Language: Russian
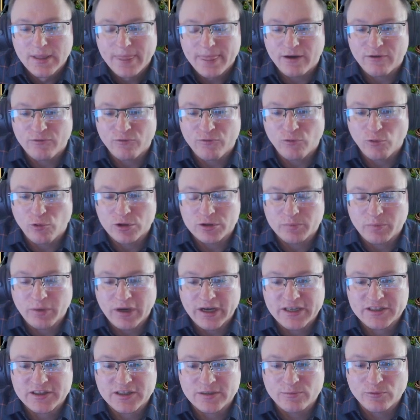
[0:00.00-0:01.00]
Вот,
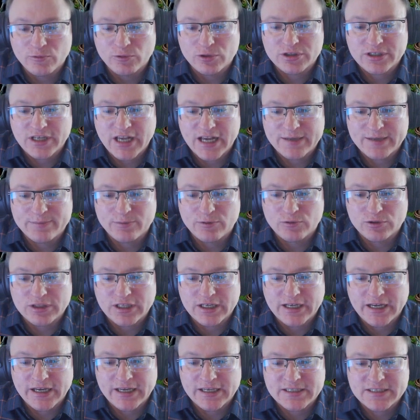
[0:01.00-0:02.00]
поэтому вот как бы вот
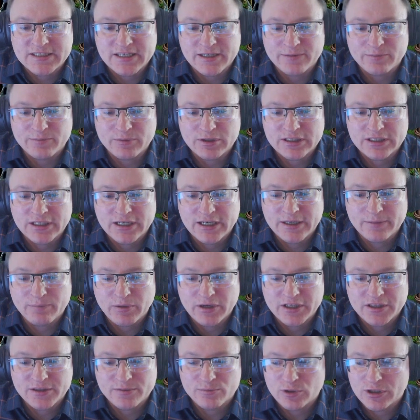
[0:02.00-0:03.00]
такая темка, да,
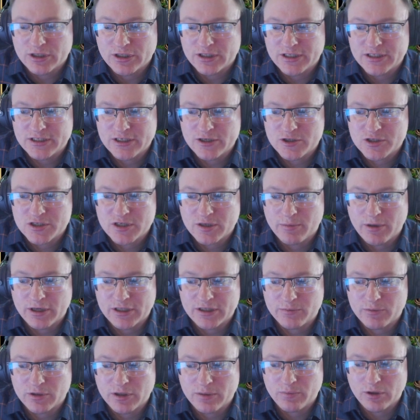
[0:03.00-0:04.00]
поэтому я надеюсь, ребята
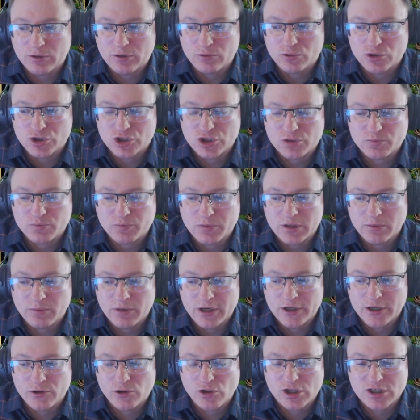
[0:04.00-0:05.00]
меня получше
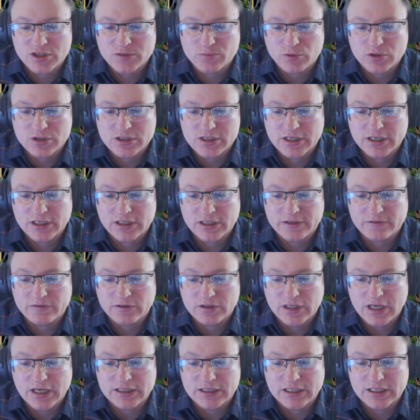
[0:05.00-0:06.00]
понимают сейчас после этого.
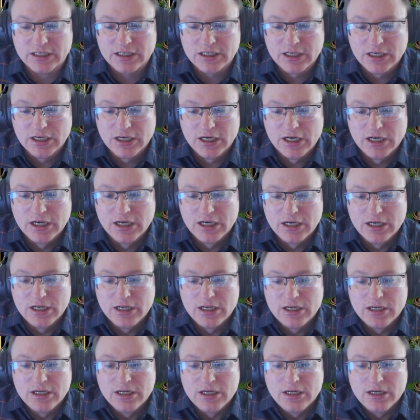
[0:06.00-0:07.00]
Ладно.
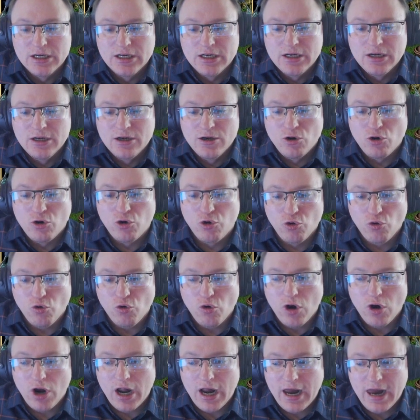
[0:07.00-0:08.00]

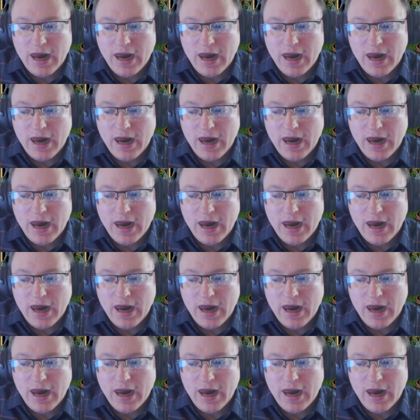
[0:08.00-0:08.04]
Фу.